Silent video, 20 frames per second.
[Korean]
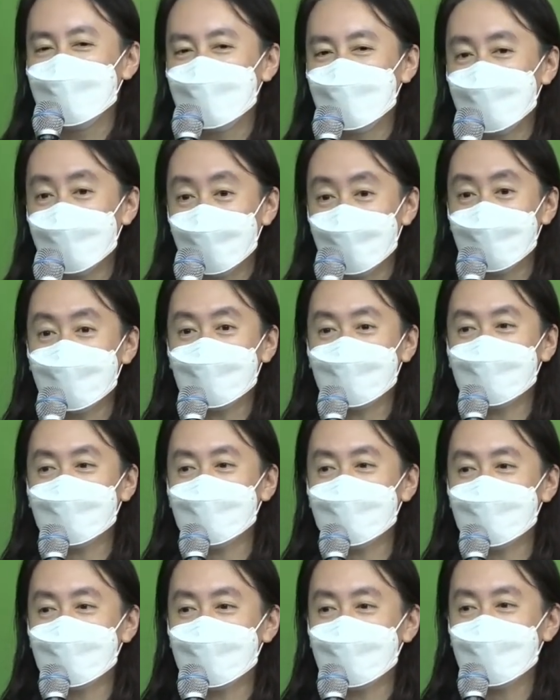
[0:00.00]

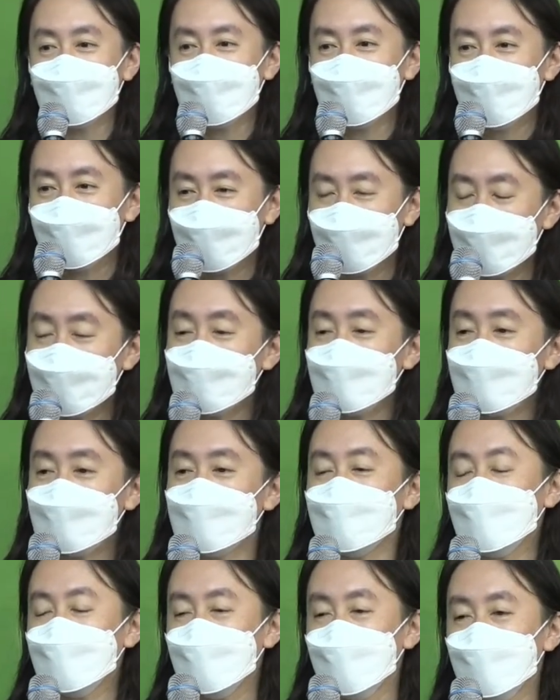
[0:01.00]
어쨌든
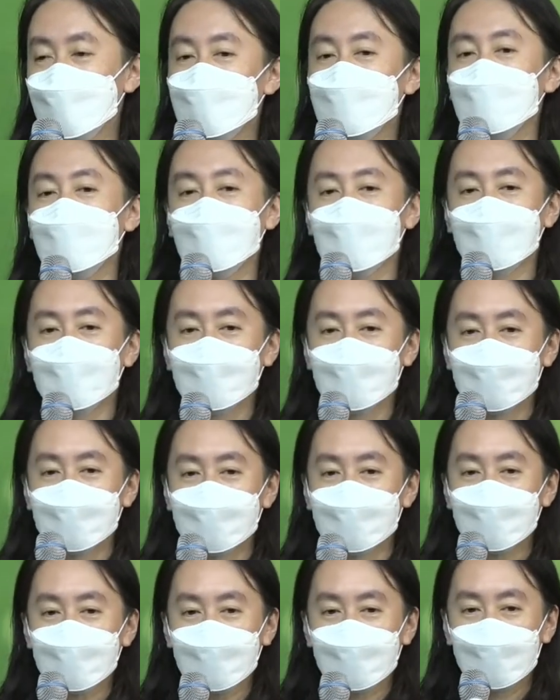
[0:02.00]
일찍 졸려요.
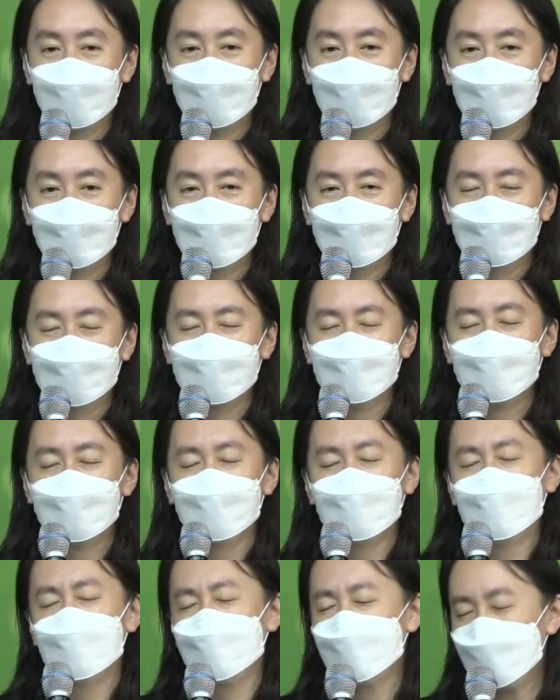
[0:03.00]
그래서
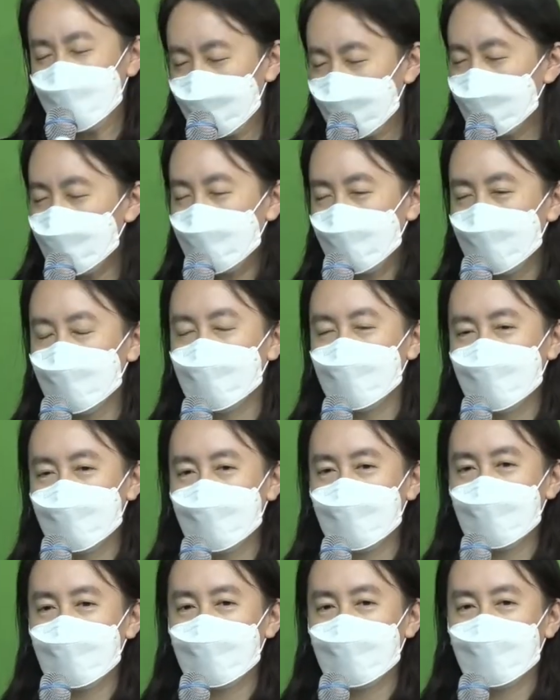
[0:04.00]
막 피곤하고
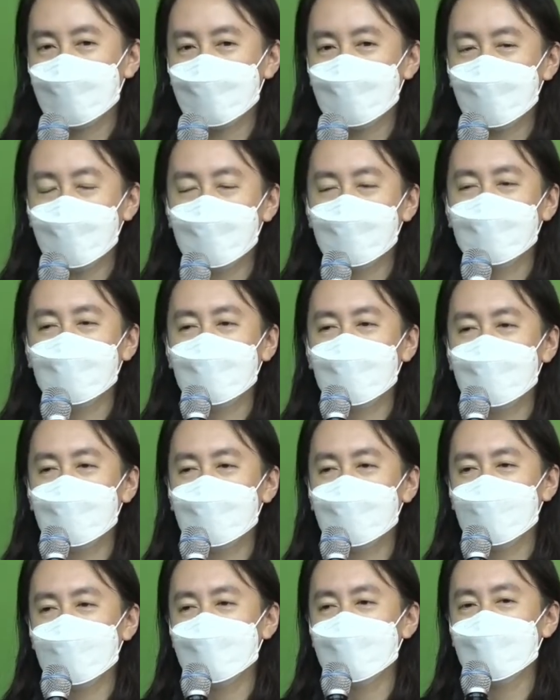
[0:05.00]
그런데 정말 네.
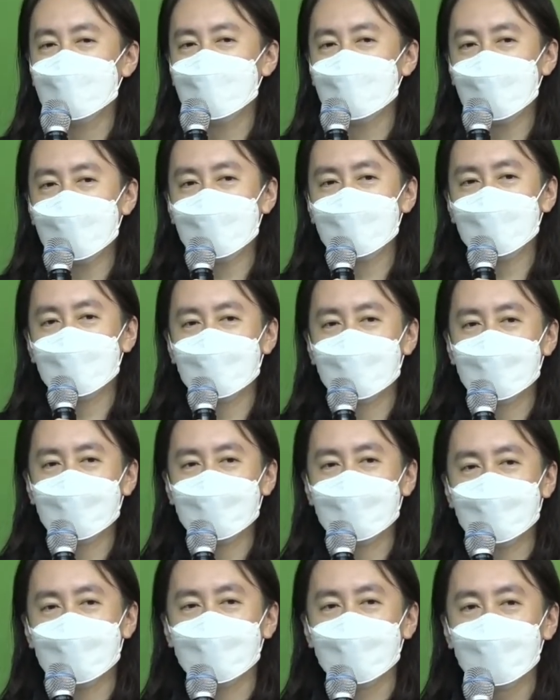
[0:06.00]

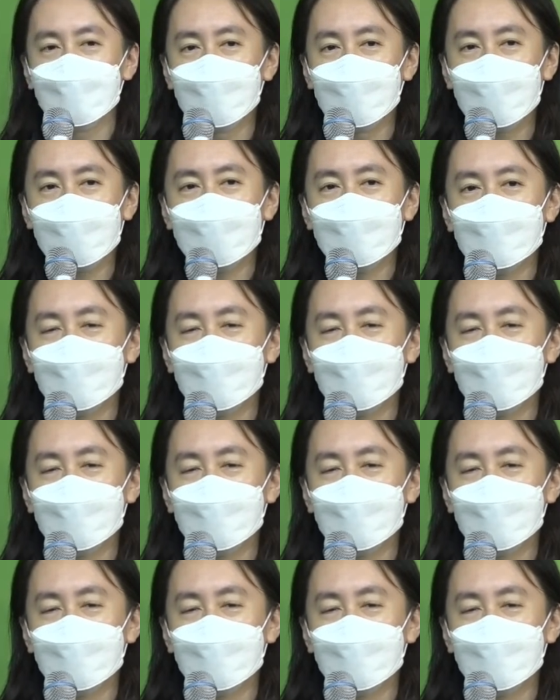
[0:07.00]
하나님께서는 놀라운